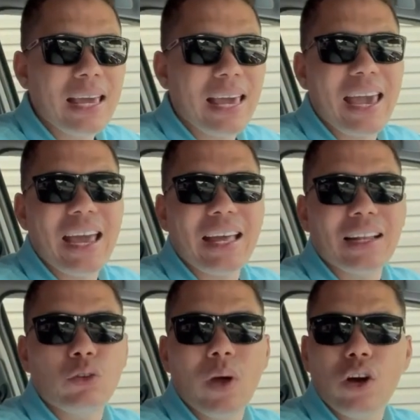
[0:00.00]
que
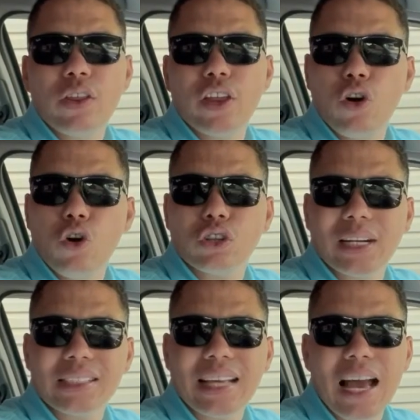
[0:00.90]
luego de dos o
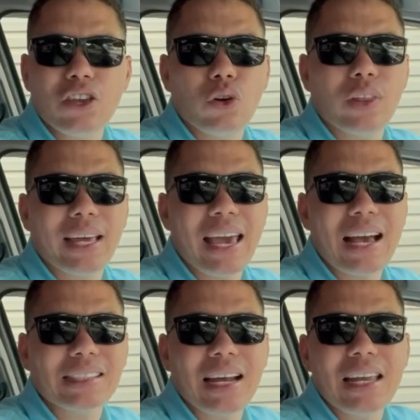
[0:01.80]
tres años de que
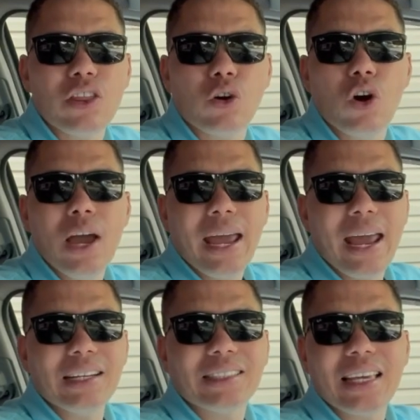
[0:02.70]
ha salido
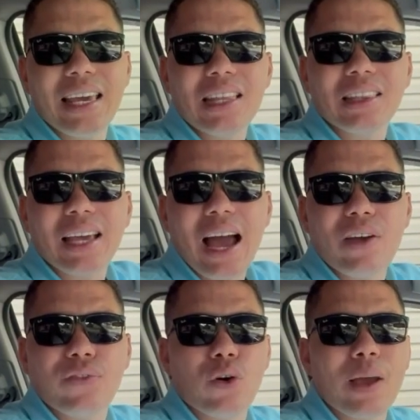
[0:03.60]
el siguiente iPhone,